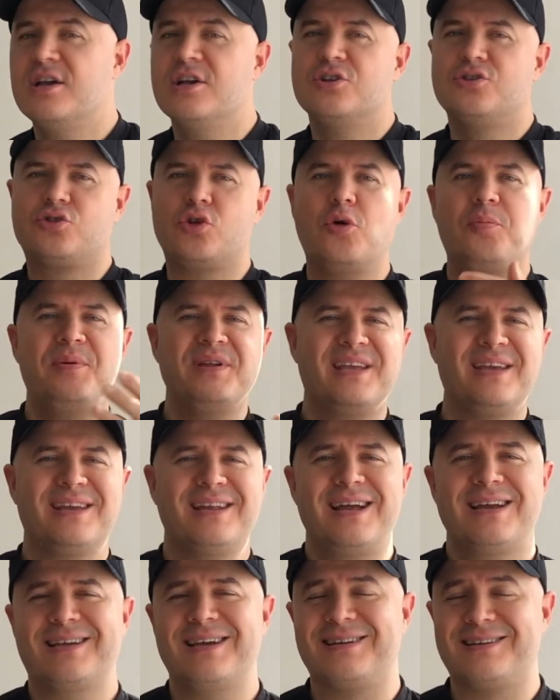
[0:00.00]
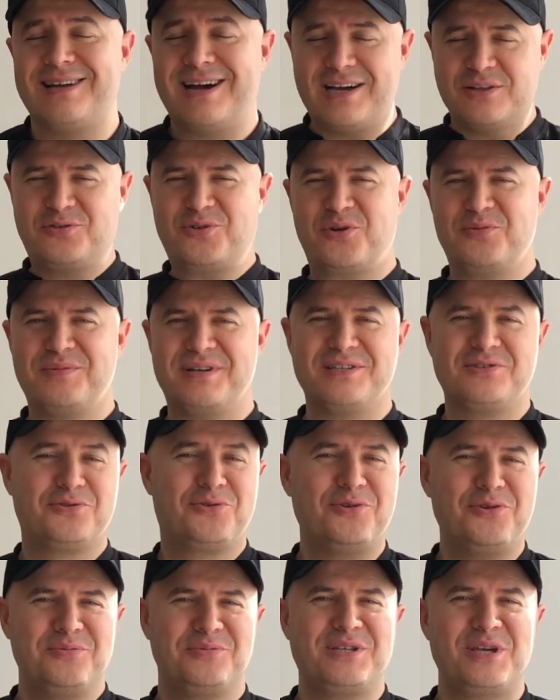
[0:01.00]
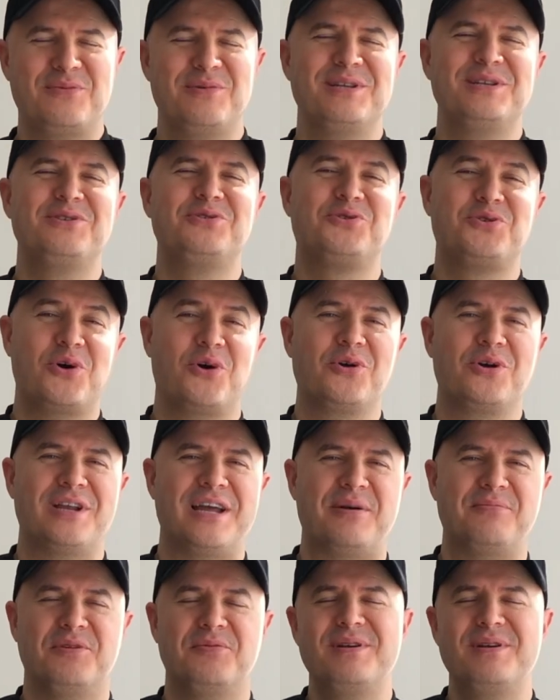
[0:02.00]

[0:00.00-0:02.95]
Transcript: Sohbete girerken rahat olmanız, gülümsemeniz çok önemli.